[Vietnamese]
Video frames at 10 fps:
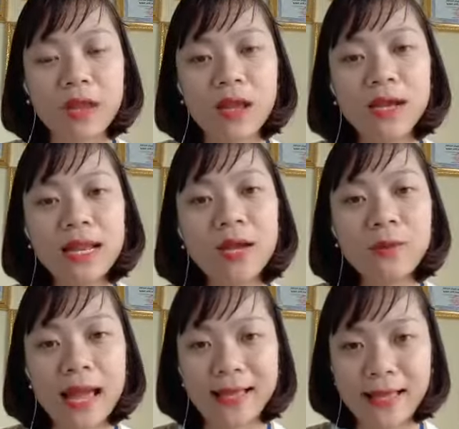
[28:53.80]
Lưu
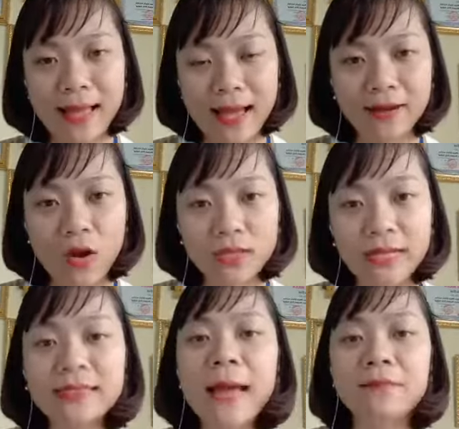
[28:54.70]
lại khách hàng đó
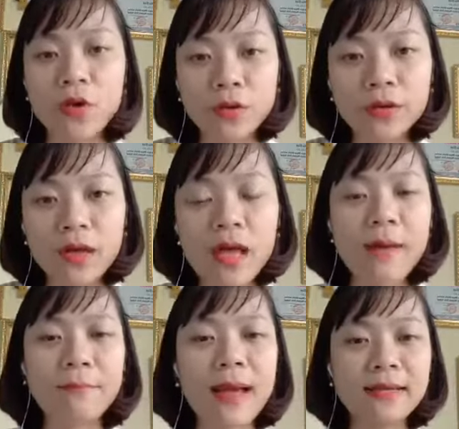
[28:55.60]
thành tệp rồi.
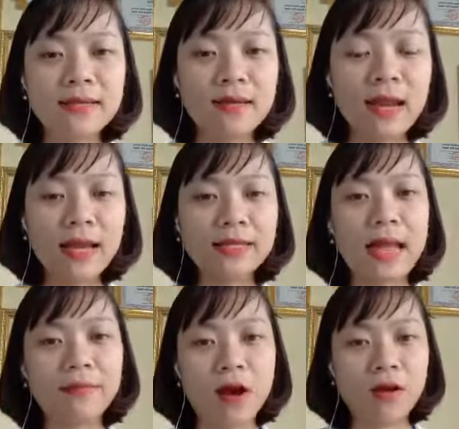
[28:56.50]
Bạn chỉ lấy cái
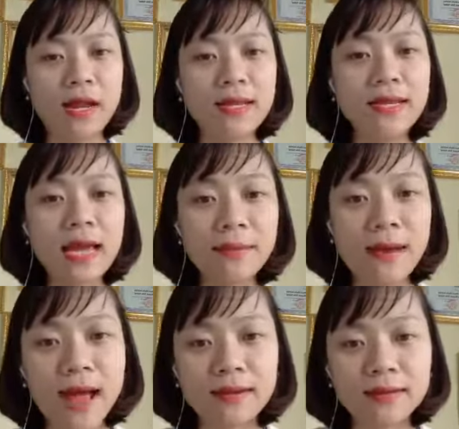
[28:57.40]
tệp đó để đi kết
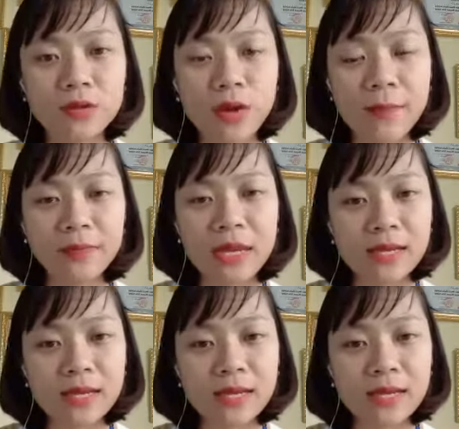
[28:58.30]
bạn, đúng không ạ?